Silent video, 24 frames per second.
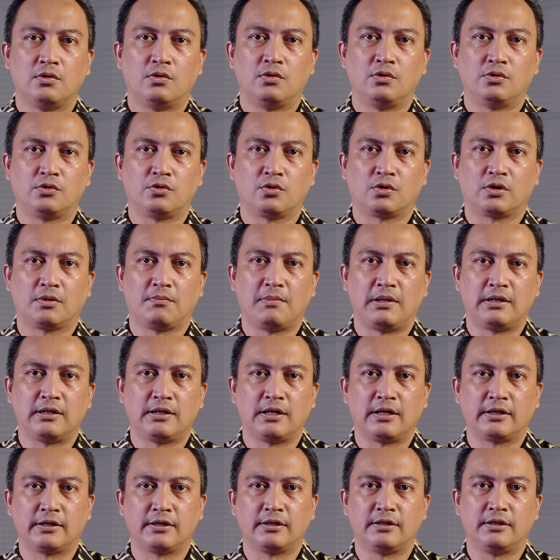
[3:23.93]
untuk kembali
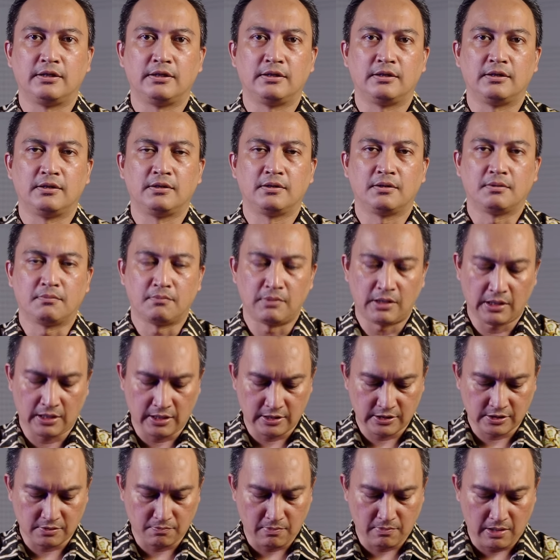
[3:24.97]
lagi
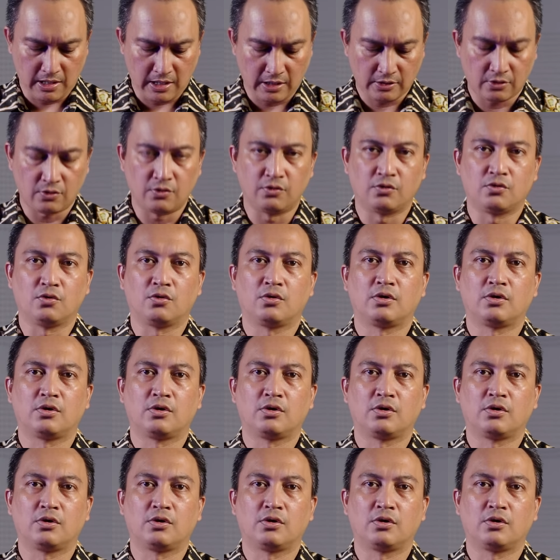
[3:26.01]
diberikan semangat untuk